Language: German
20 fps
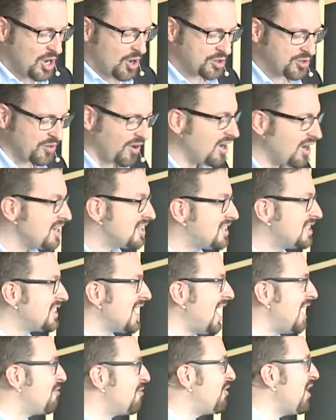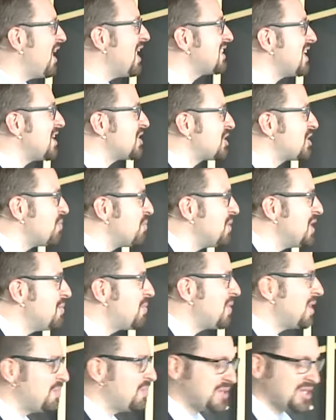Und zwar ist es ein Vers aus der
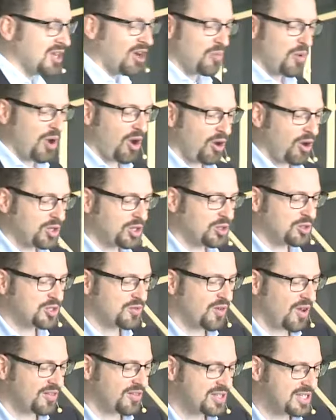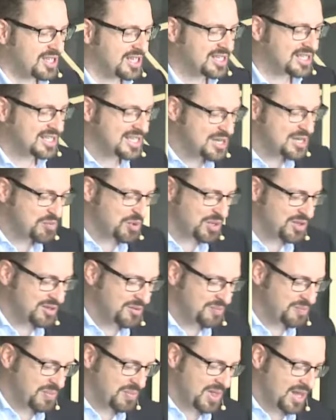Bibel im Psalm 28,
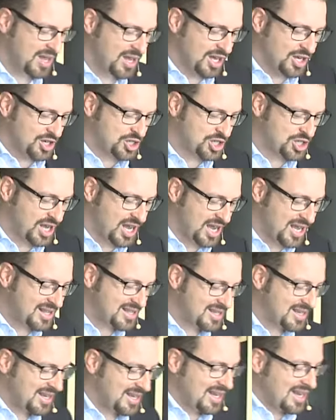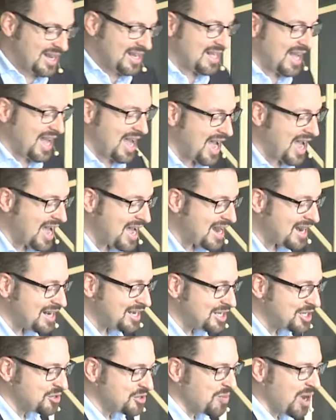7 steht, der Herr
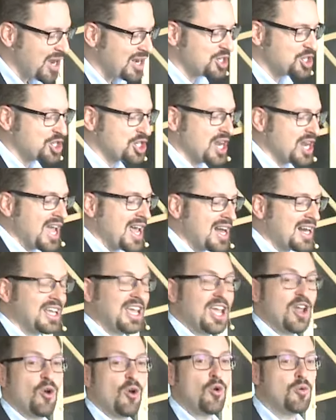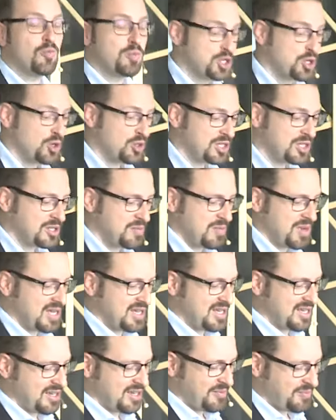ist meine Stärke und beschützt
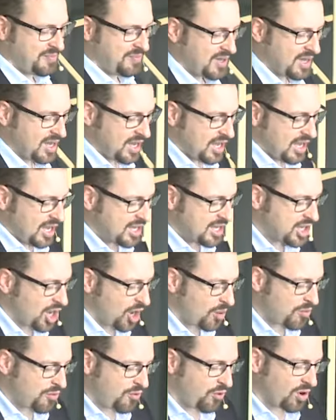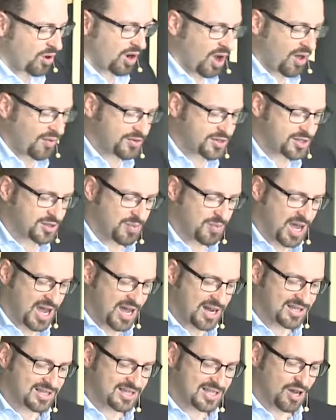mich. Ich habe von ganzem
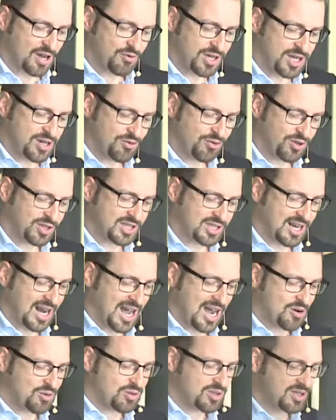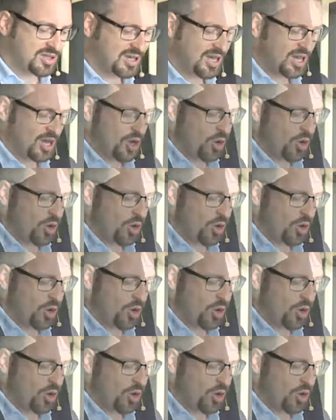Herzen auf ihn vertraut